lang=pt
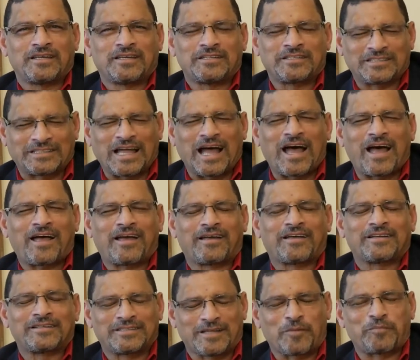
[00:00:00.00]
estar
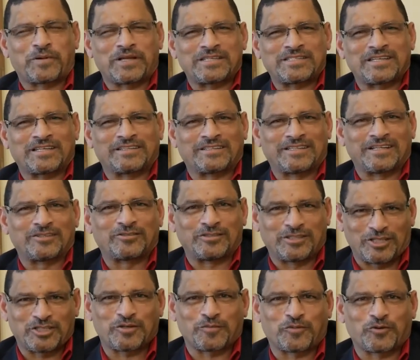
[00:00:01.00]
te apresentando
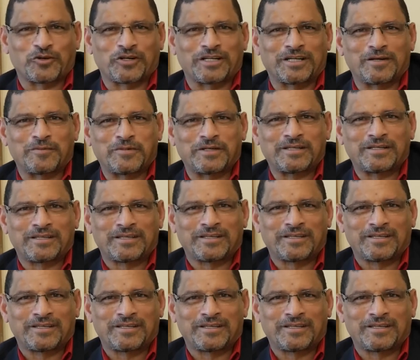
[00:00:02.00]
neste programa